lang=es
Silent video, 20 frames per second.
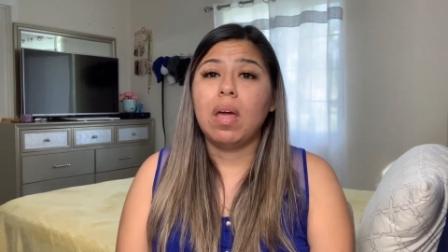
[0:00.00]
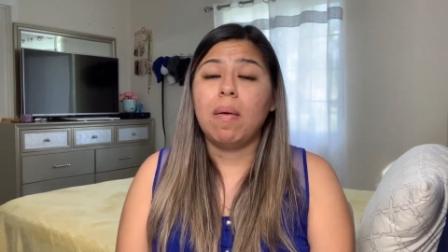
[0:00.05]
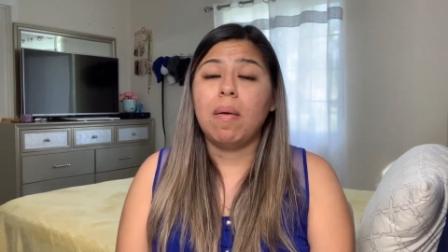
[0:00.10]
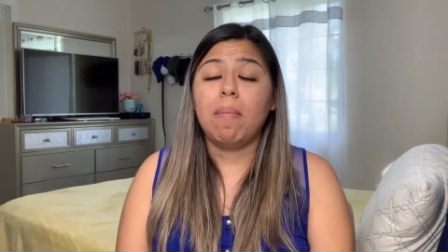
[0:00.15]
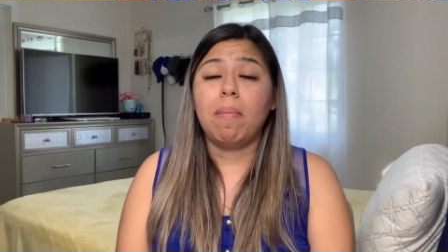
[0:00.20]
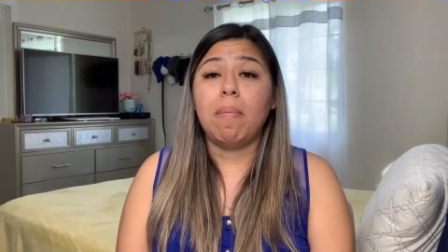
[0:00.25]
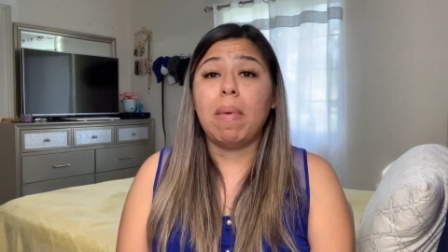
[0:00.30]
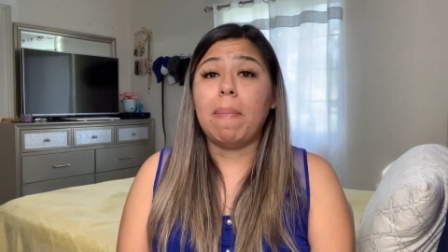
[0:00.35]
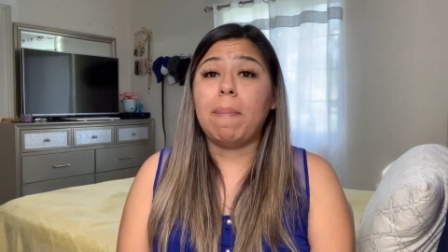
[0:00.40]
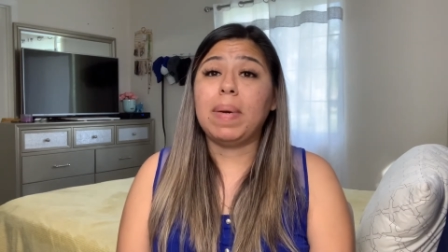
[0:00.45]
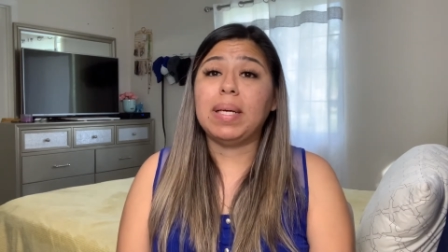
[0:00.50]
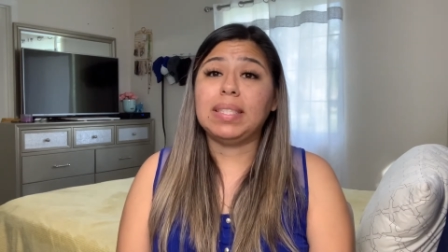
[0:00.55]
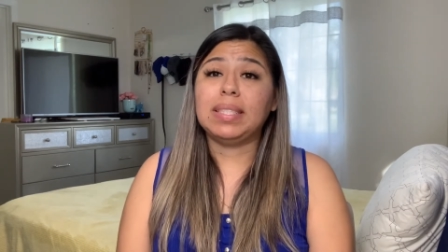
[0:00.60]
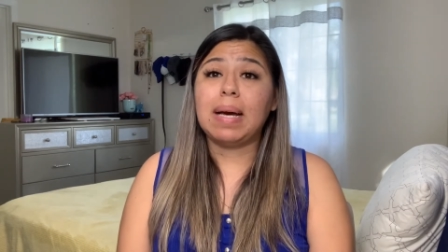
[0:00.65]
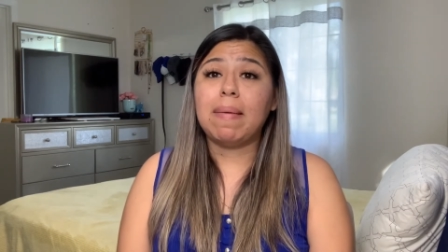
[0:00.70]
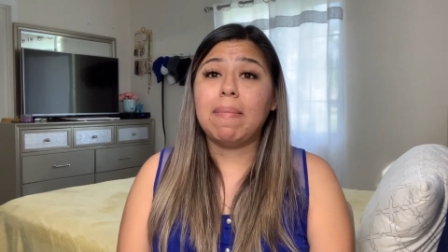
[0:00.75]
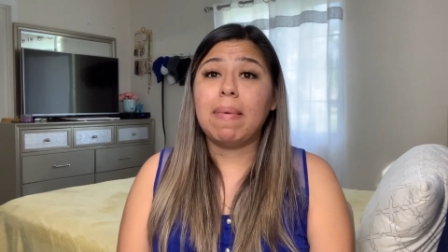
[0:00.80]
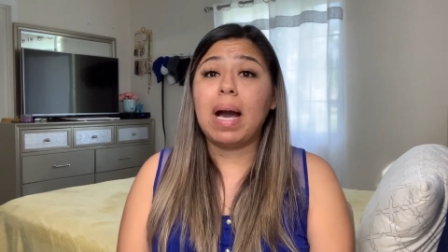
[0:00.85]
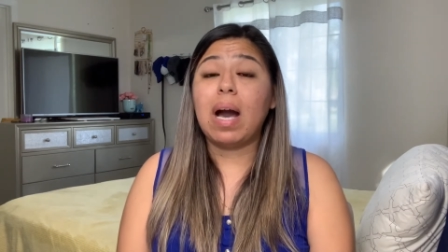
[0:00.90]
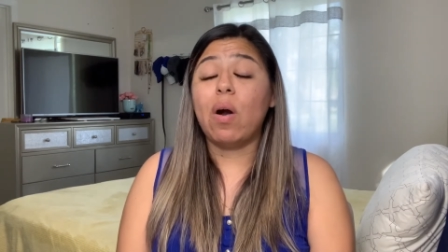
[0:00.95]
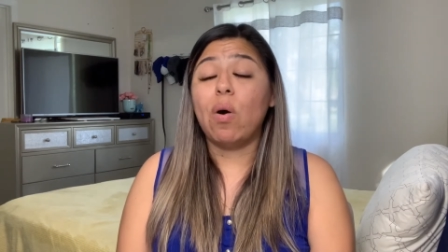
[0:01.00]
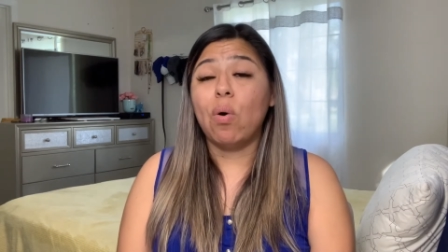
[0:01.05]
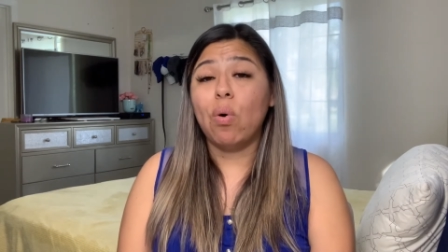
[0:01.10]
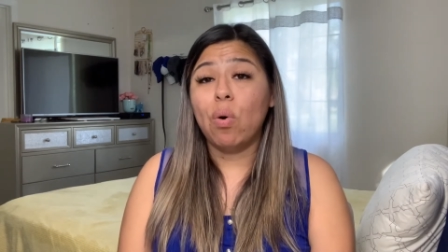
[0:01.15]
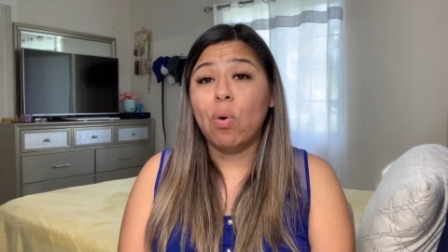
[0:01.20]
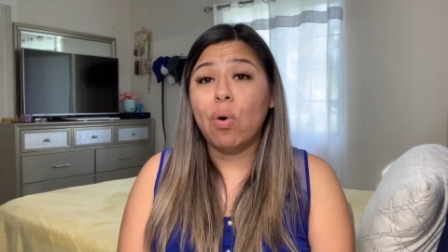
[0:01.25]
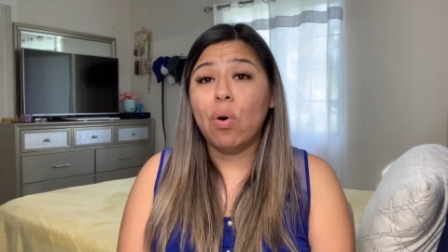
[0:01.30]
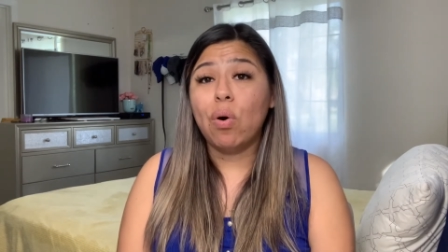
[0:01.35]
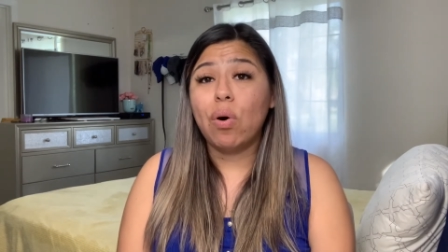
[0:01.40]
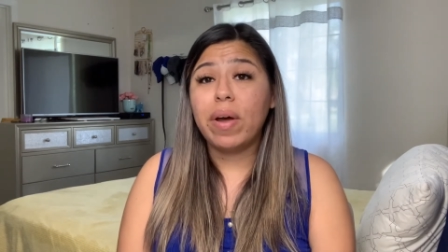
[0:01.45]
me pasaba
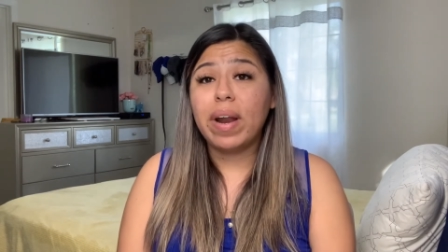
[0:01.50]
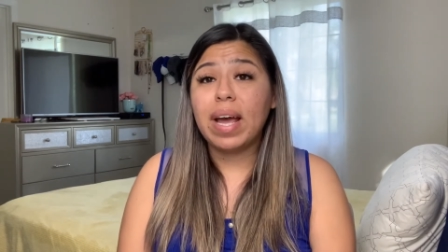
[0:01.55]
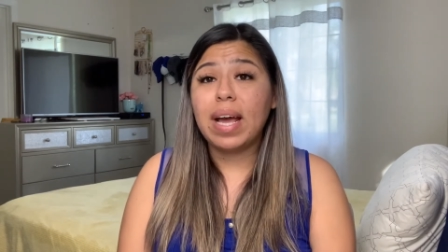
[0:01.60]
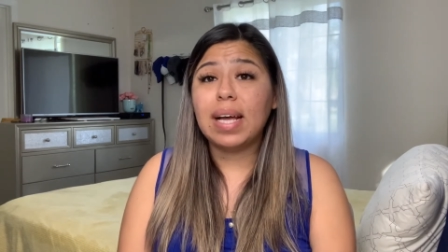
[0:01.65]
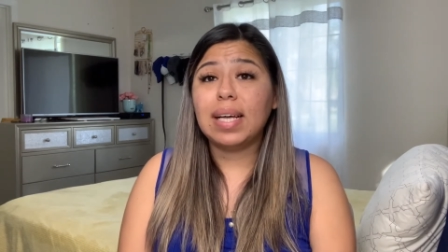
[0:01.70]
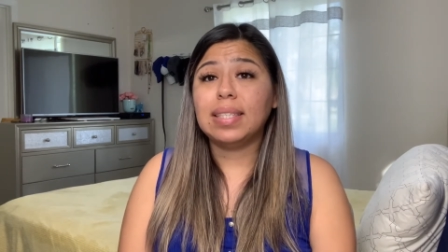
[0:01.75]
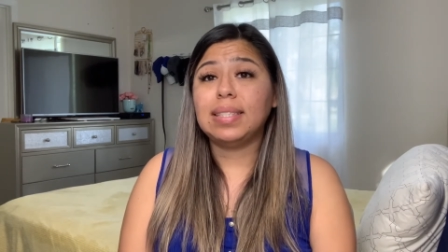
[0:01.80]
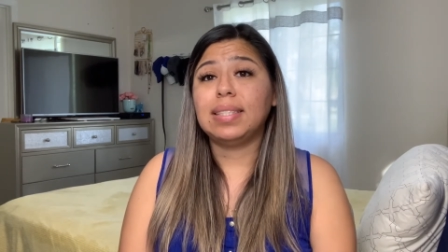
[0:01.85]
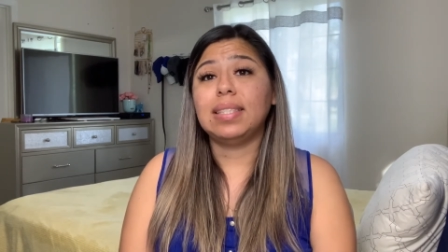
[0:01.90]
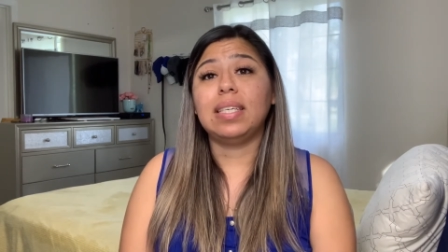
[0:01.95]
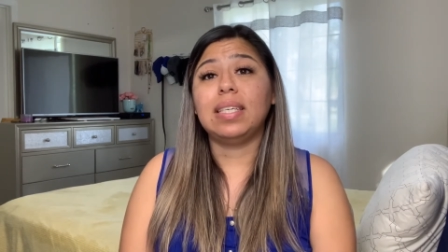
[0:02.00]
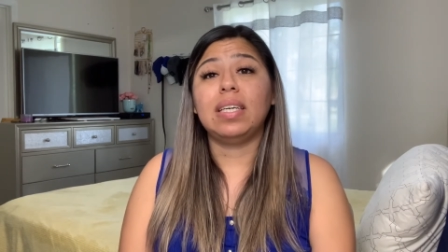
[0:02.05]
horas